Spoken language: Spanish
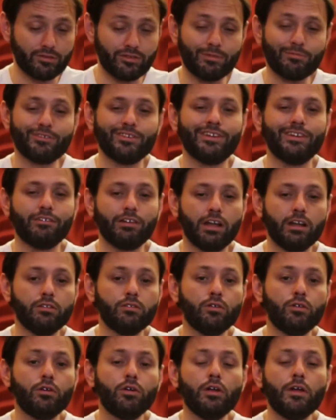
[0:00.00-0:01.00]
Estamos
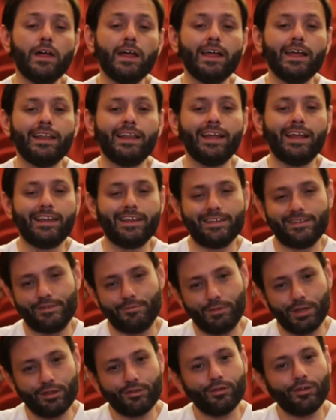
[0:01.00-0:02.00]
celebrando el
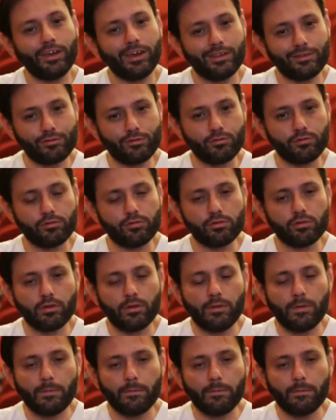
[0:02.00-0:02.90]
nacimiento de Jesús,